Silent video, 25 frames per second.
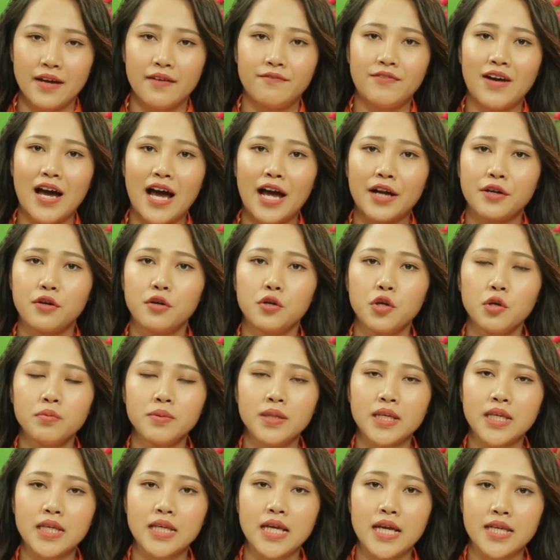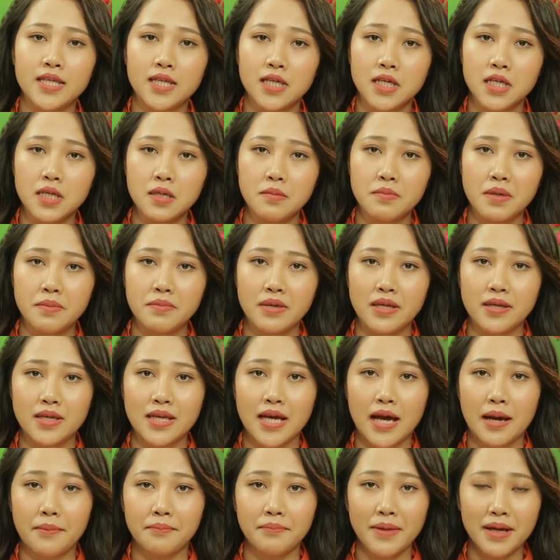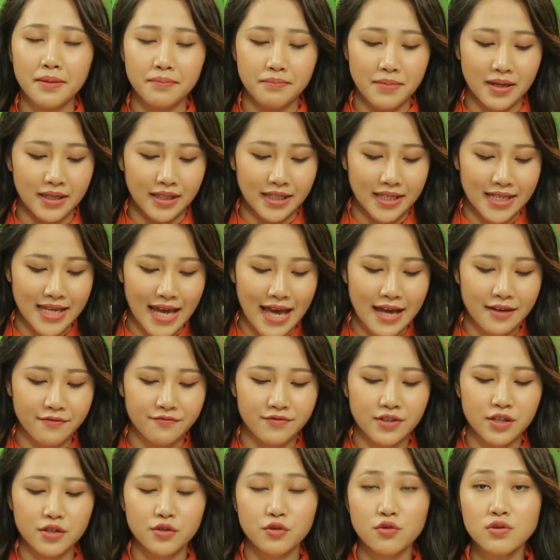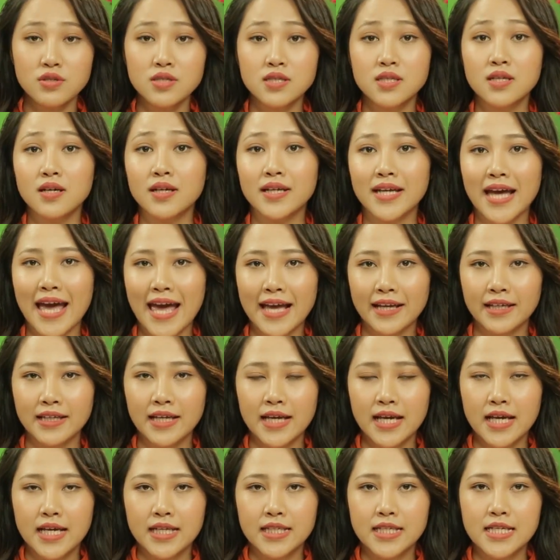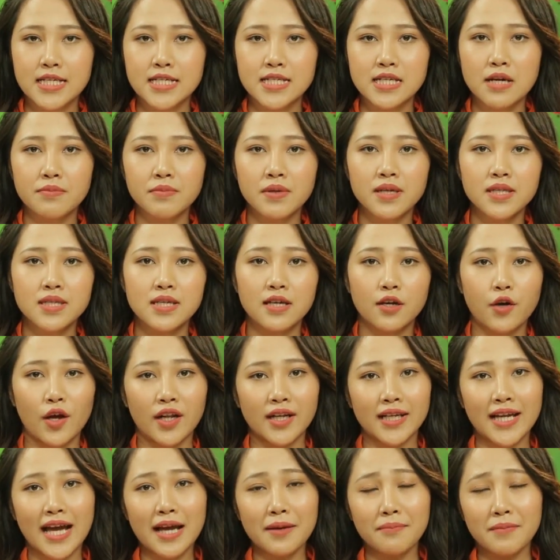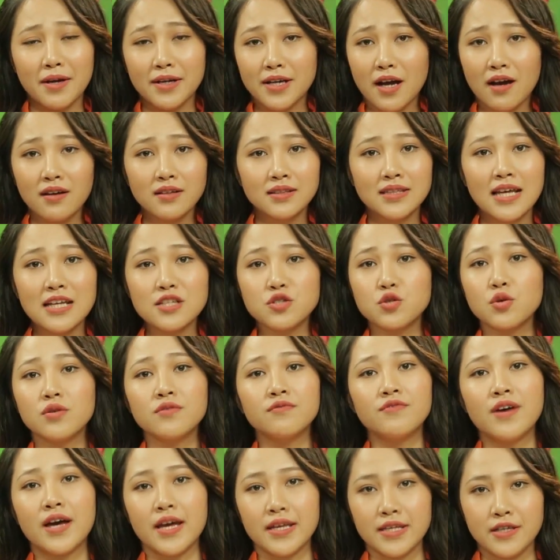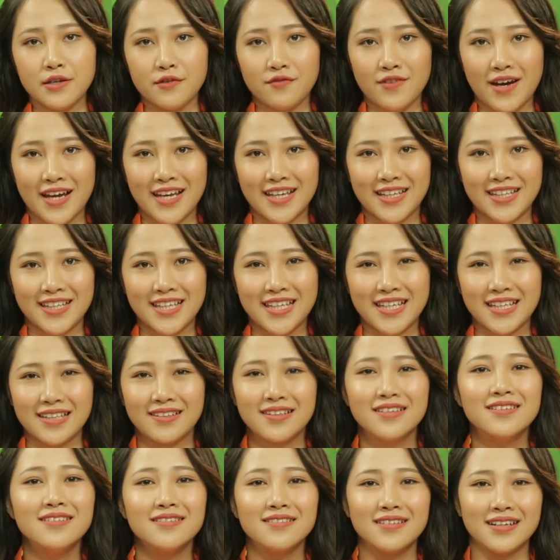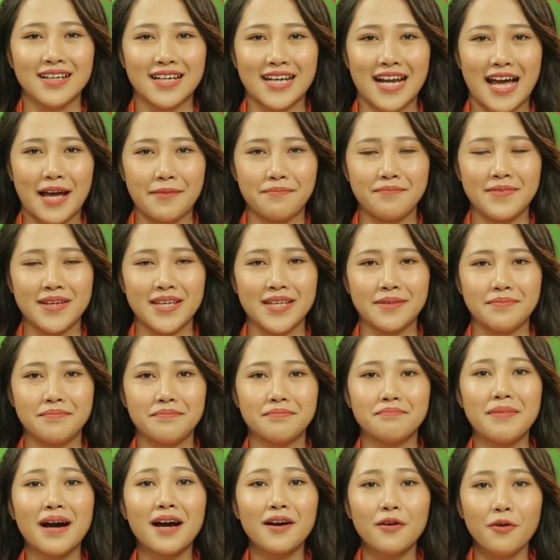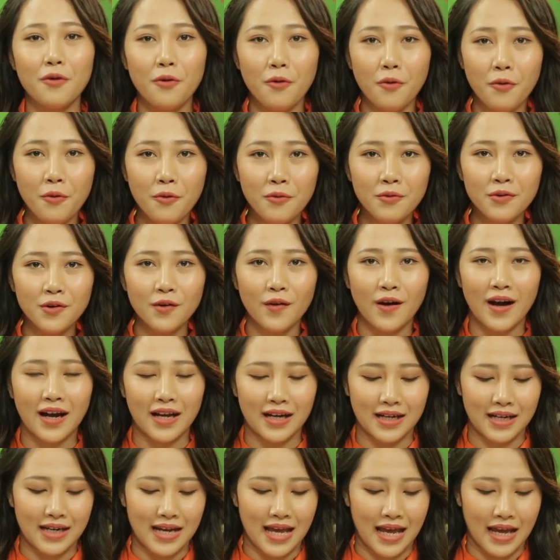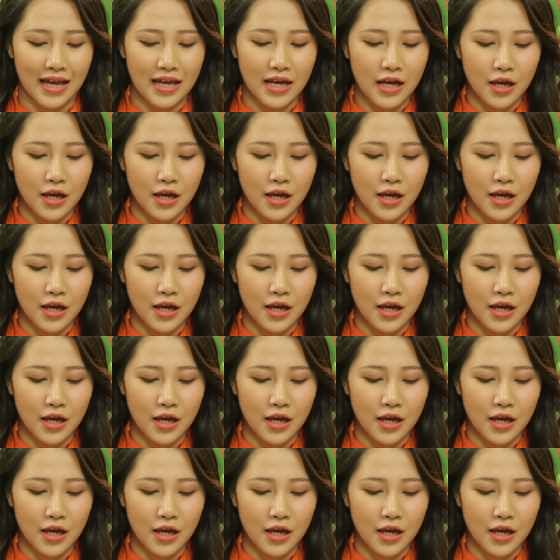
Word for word: Và đôi lúc thì những người mà bị mắc bệnh gan, virus, xơ gan, thì trong cái những khoảnh khắc mà đón Tết xuân về như vậy thì thường là bị bắt uống hoặc là